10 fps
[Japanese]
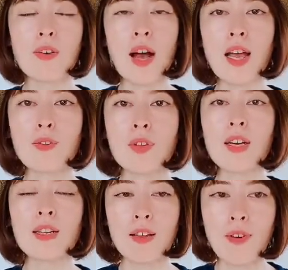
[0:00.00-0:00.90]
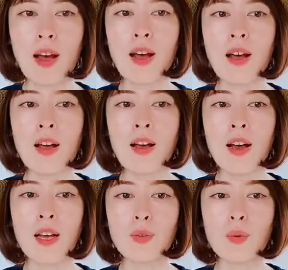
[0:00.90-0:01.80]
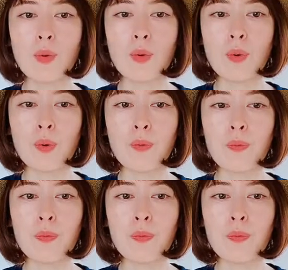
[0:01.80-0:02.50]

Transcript: 範囲の中ではあの